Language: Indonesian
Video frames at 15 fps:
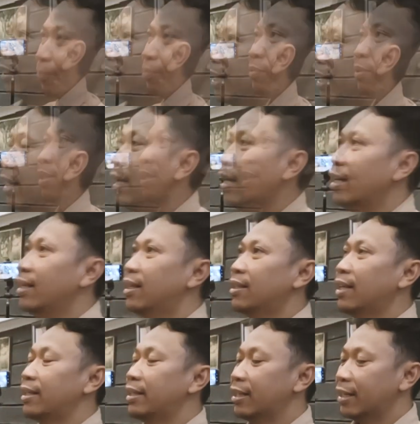Nah,
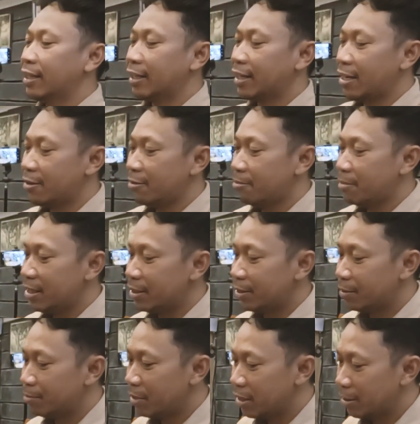tadi Kang
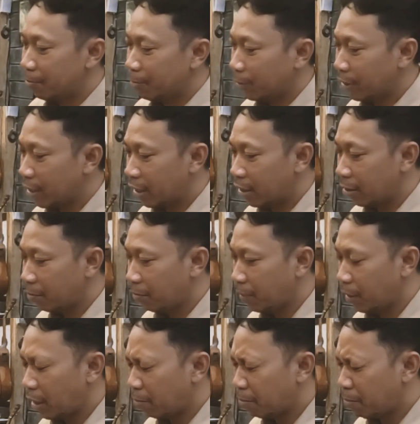Mas menyebut ada
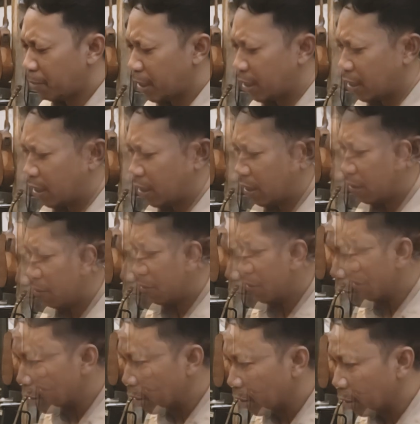berapa
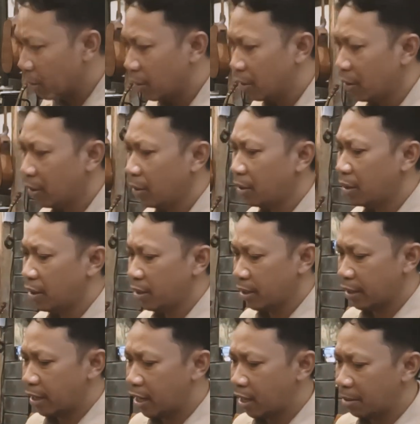beliau
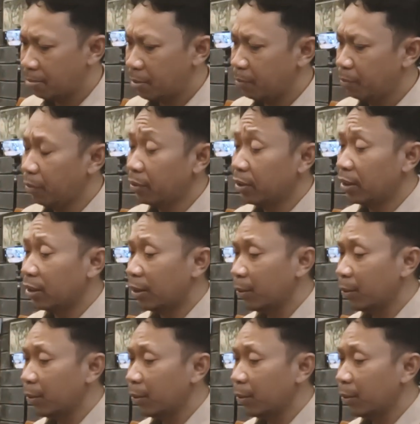yang pepun dan